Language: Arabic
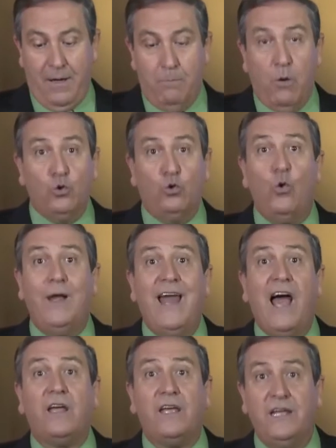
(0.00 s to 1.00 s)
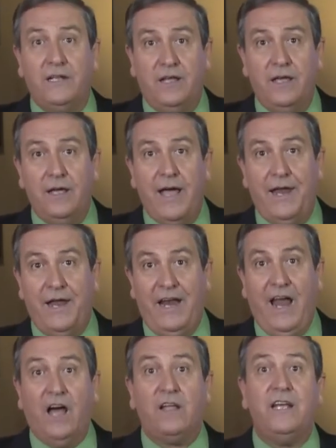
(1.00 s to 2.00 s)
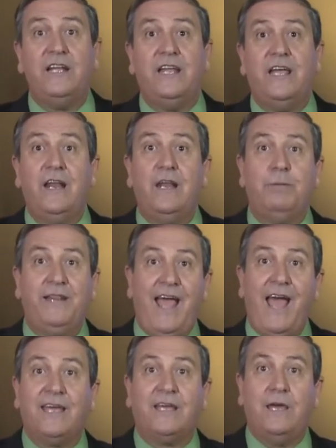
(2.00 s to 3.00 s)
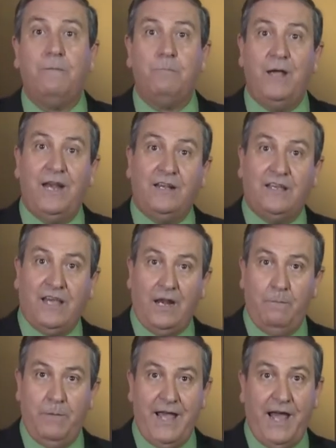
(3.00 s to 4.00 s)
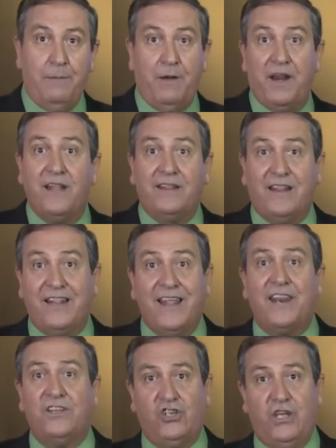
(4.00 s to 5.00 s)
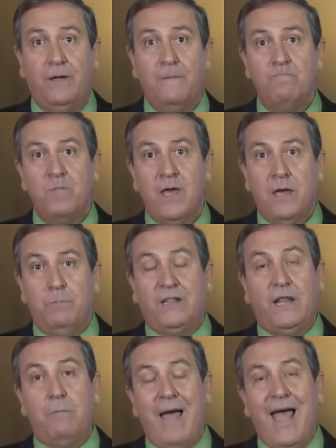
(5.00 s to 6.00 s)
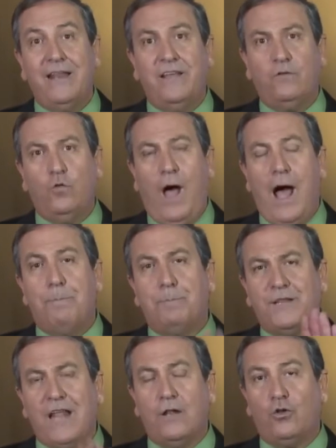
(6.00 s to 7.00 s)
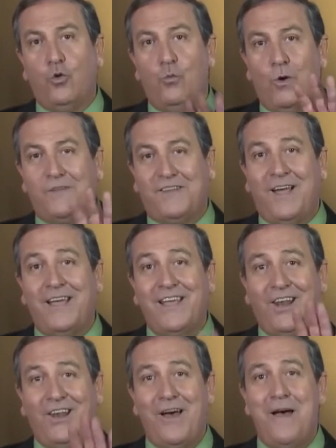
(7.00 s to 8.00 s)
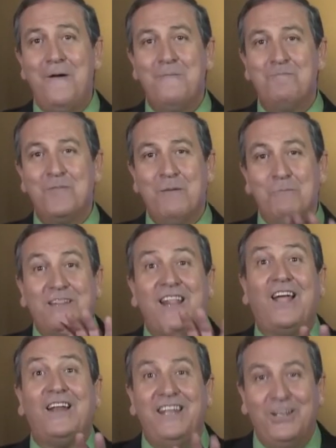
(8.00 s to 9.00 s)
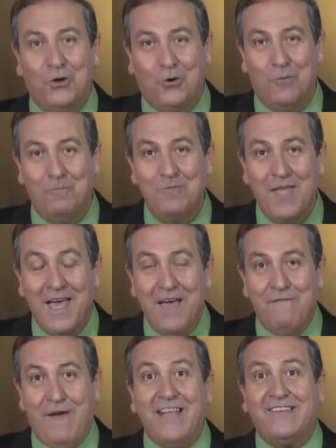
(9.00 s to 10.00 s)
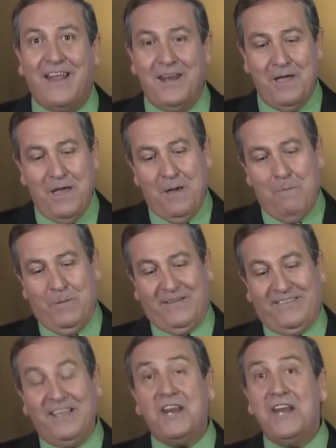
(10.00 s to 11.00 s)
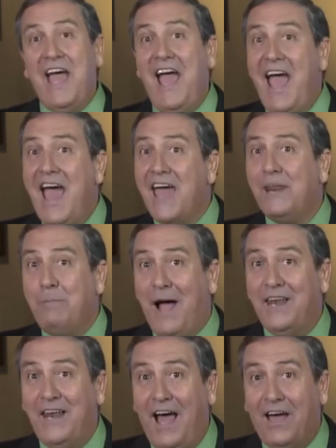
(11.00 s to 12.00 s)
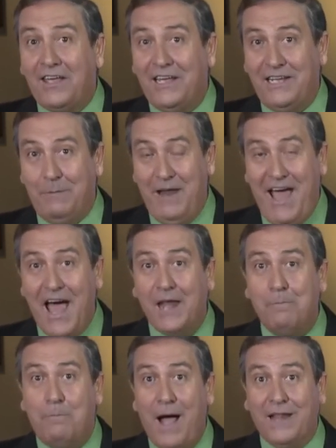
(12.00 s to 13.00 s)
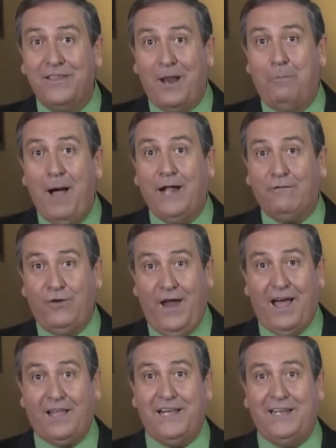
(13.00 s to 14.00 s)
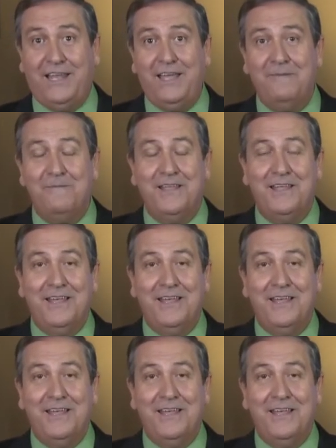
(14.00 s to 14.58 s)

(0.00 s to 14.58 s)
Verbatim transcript: موضوع العقيدة العقيدة هي اللي بتحكم الكلمة يعني مرات لدرجة مثل ما قال يسوع أبطلتم وصايا الله بتقليدكم فإذا بنصير نحارب عن العقيدة بنحارب بعضنا البعض في العقيدة